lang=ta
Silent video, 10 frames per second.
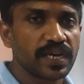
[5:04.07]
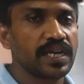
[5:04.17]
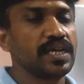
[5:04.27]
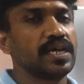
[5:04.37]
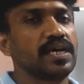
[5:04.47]
பண்ணி
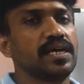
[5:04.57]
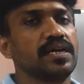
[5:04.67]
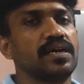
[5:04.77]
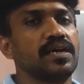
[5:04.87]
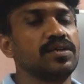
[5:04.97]
நீங்கள்
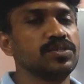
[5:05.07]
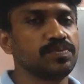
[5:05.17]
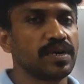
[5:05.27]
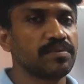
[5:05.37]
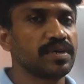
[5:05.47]

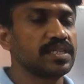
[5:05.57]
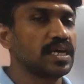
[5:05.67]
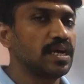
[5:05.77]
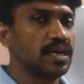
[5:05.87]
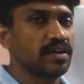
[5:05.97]
யூஸ் பண்ணுற மாதிரி
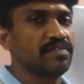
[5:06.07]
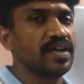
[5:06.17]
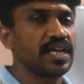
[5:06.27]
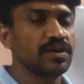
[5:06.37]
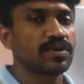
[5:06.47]
இருந்தால்
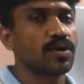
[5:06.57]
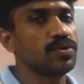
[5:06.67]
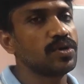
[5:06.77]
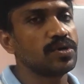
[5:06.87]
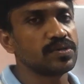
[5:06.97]
வெளியே ஒரு
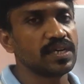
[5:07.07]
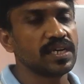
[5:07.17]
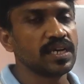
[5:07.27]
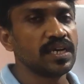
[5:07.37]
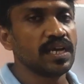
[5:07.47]
அவுட்டோர்
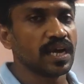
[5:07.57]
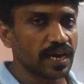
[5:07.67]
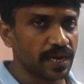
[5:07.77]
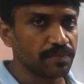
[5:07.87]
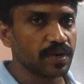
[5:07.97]
யூனிட்
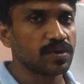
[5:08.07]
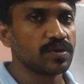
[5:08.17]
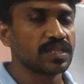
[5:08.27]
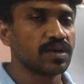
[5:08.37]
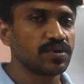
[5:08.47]
கண்டிப்பாக
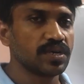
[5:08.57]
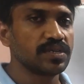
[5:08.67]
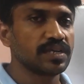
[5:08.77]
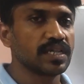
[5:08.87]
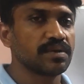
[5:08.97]
இருக்கும் அந்த
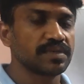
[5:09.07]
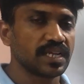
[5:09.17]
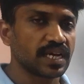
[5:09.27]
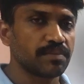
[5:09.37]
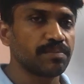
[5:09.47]
அவுட்டோர் யூனிட்லாம்
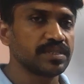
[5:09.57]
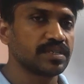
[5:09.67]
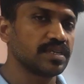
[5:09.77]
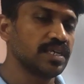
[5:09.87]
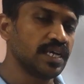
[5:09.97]
பார்த்தீங்கன்னா
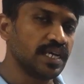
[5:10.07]
கம்ப்ரஸரு